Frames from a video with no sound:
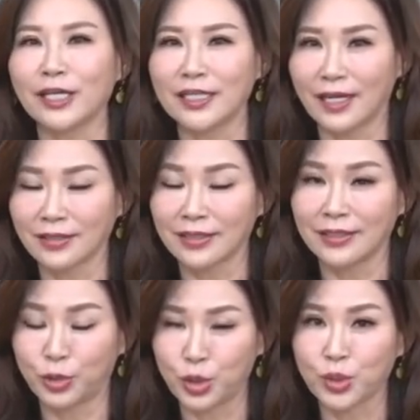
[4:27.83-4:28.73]
要
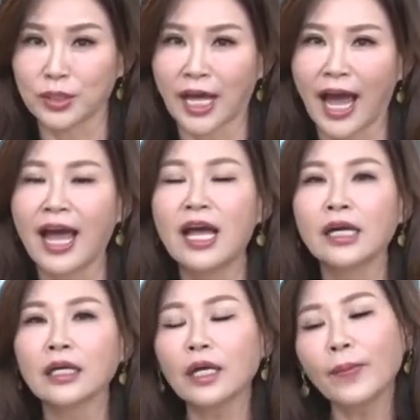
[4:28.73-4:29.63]
去做它，
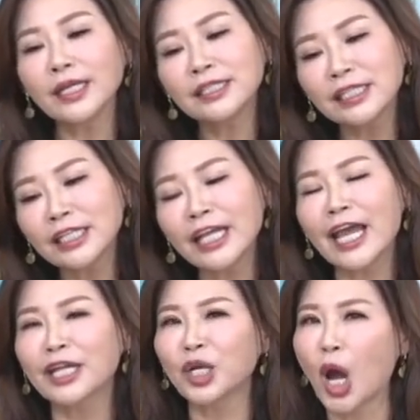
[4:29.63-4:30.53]
因为今
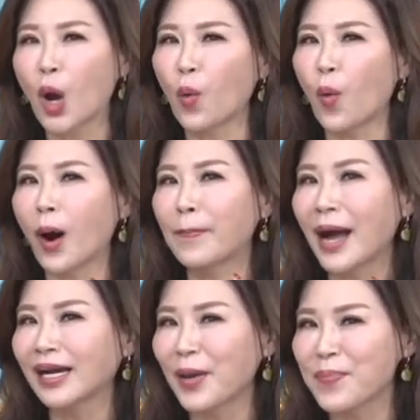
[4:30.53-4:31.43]
天我
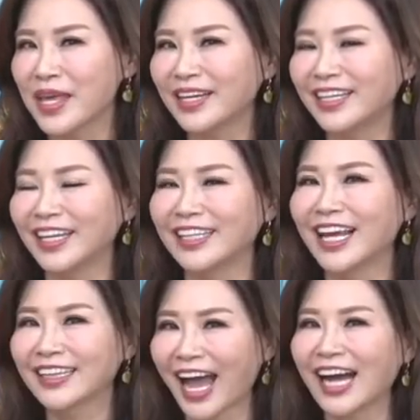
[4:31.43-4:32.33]
帮了别人，
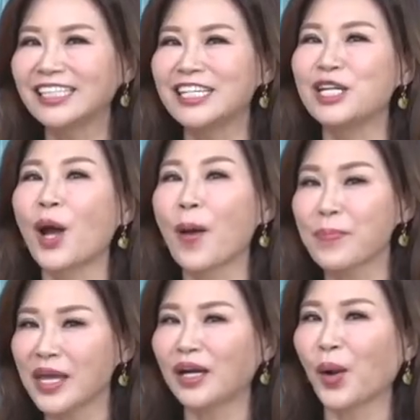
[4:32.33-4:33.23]
他日
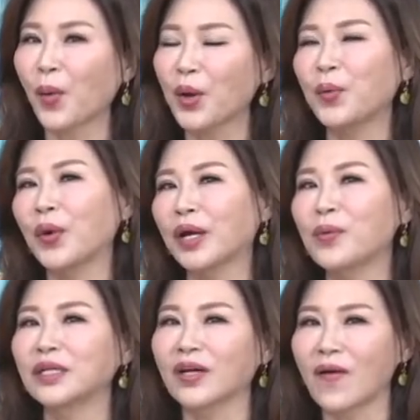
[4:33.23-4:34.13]
别人会回
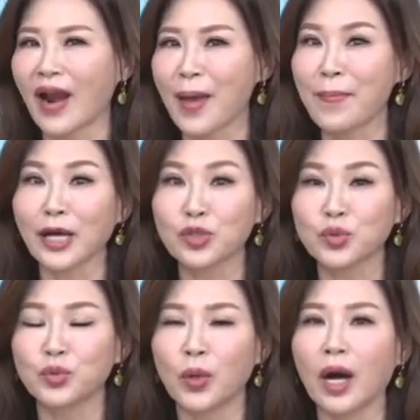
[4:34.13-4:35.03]
过头来帮
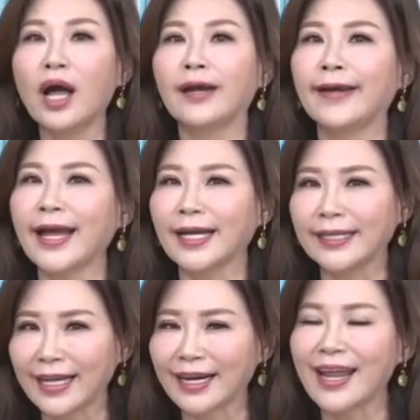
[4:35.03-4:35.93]
助我，那个
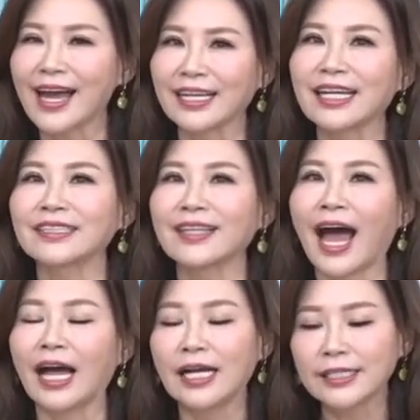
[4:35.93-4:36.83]
能量更
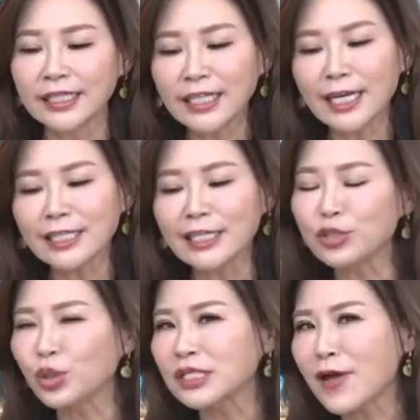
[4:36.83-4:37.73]
大。今天你
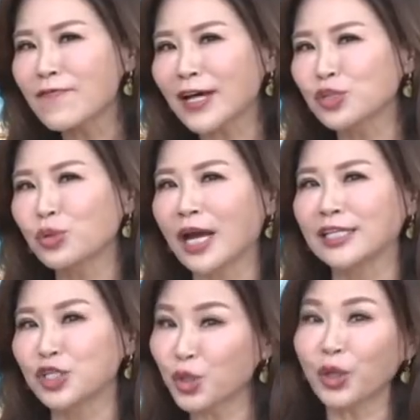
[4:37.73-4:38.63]
所散发出来
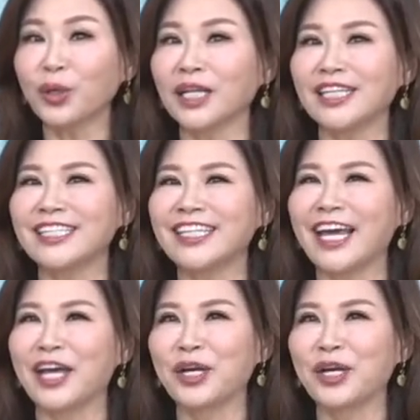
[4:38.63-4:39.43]
的所有的一切。